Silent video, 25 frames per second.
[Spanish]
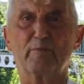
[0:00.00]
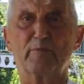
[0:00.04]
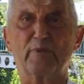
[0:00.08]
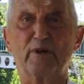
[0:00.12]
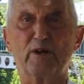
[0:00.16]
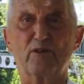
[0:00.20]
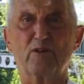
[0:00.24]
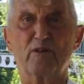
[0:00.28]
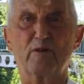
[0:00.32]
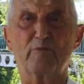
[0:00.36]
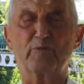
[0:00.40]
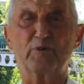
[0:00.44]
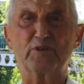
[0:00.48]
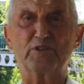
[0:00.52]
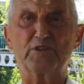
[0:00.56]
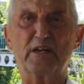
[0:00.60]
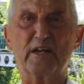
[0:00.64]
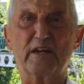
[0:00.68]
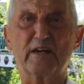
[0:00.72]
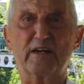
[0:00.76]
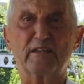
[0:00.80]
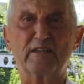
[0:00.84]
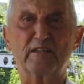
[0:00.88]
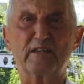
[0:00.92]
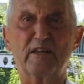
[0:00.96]
Pero después
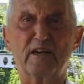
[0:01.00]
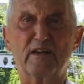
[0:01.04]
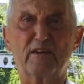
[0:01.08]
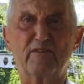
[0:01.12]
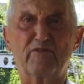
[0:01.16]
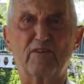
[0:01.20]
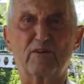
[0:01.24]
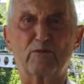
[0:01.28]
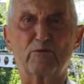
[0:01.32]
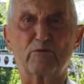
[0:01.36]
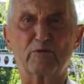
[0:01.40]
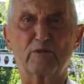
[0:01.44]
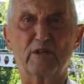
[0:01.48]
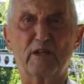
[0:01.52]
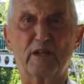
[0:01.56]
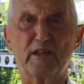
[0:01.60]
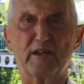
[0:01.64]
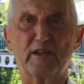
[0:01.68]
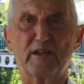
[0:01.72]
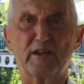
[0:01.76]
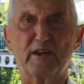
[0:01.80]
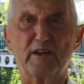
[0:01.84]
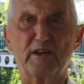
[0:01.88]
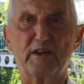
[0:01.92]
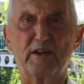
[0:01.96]
ingresé a la facultad
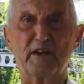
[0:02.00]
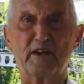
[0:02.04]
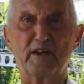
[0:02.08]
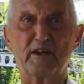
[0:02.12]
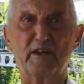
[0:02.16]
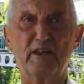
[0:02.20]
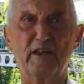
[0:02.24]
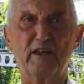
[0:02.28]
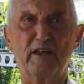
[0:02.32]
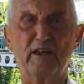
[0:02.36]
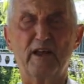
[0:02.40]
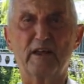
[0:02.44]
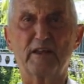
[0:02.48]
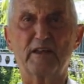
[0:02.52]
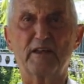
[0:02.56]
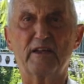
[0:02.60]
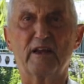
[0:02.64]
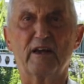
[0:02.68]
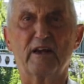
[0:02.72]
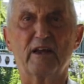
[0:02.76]
de ingeniería y